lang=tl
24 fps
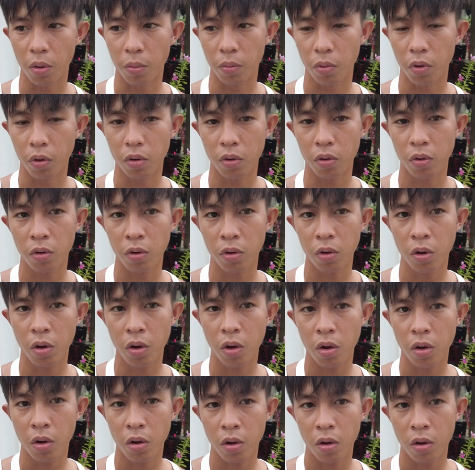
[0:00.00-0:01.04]
lang po
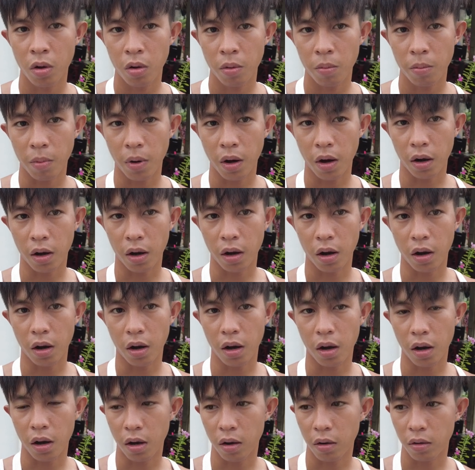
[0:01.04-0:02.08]
para
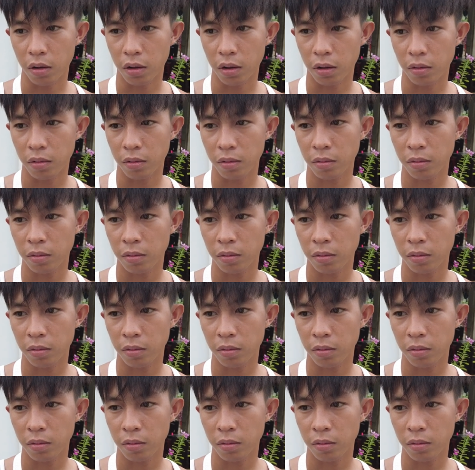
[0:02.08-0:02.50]
on. Ano.